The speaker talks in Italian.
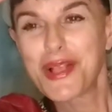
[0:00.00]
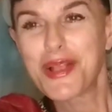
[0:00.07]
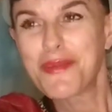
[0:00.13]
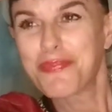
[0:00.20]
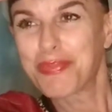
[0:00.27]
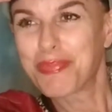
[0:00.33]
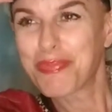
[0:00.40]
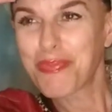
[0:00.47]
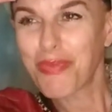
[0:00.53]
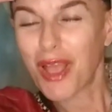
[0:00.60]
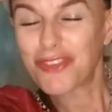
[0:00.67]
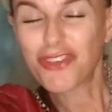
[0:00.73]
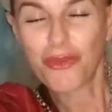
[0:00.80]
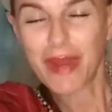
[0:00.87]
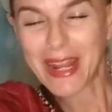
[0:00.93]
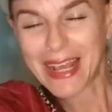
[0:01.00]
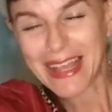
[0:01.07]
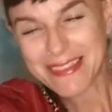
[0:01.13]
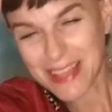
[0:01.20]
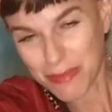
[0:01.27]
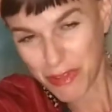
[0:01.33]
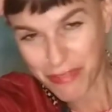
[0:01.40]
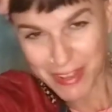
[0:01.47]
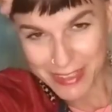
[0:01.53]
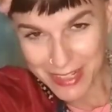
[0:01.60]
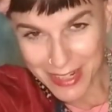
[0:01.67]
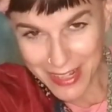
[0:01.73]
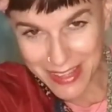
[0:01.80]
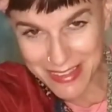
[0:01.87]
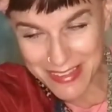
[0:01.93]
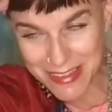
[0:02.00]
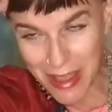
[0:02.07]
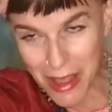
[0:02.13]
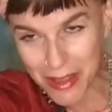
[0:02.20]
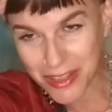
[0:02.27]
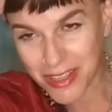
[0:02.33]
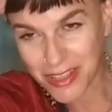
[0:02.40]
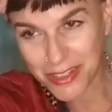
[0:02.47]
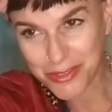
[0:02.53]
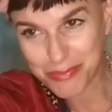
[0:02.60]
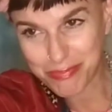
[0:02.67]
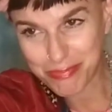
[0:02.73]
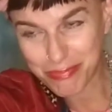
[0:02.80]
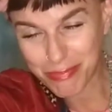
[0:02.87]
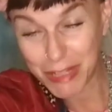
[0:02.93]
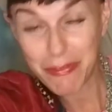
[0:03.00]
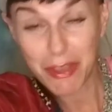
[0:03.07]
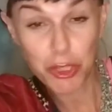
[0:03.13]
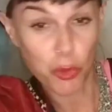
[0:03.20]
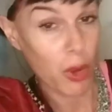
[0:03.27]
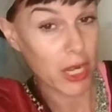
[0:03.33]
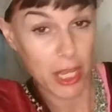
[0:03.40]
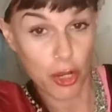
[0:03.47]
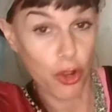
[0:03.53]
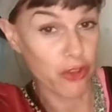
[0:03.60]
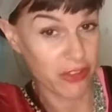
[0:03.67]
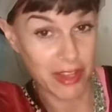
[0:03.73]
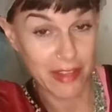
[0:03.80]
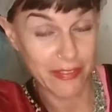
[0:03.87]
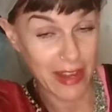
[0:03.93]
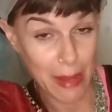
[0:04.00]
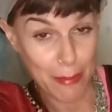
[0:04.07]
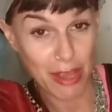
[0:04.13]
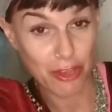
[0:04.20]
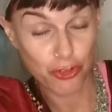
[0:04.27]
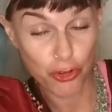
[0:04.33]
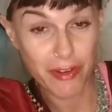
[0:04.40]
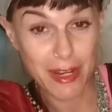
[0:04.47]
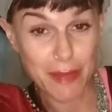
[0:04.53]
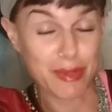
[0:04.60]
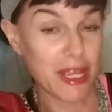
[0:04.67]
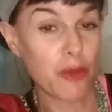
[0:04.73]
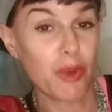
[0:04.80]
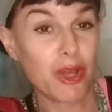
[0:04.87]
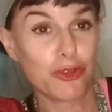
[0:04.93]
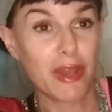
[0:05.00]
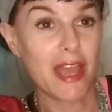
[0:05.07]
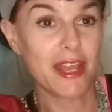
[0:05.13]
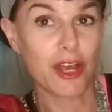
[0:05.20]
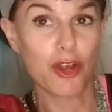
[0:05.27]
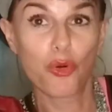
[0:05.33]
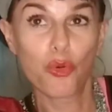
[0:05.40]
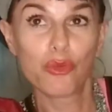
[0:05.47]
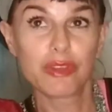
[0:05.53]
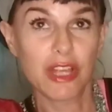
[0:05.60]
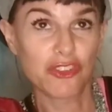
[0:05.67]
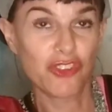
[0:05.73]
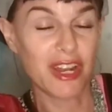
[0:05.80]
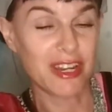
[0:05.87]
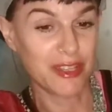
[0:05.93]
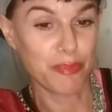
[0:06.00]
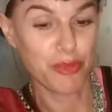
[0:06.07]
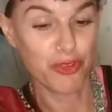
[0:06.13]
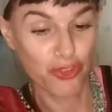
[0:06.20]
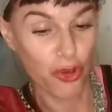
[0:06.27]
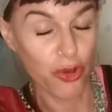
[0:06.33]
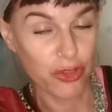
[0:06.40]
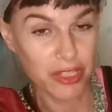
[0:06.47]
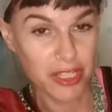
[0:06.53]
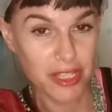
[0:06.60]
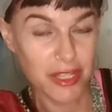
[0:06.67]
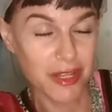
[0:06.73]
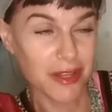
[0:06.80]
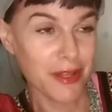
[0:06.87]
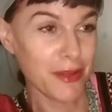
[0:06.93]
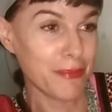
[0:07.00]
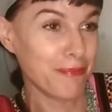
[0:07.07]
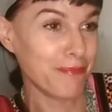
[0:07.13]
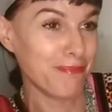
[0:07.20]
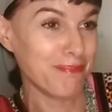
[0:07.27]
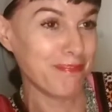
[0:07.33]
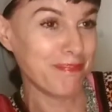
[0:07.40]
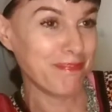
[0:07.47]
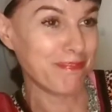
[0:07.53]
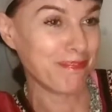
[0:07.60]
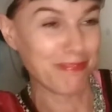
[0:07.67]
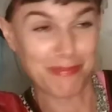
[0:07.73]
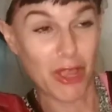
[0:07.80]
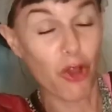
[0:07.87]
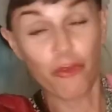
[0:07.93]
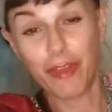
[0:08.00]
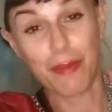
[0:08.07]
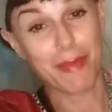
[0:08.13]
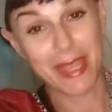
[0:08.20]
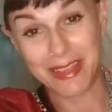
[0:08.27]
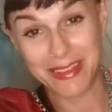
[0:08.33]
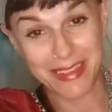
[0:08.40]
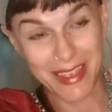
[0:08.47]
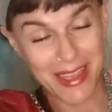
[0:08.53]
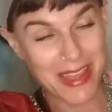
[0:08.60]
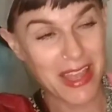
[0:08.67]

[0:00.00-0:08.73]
mh, mm, c'è una ragazza che mi fa tenerezza, rivedo qualche cosa de- della me giovane perché quando lei racconta certi episodi, ehm, ovviamente,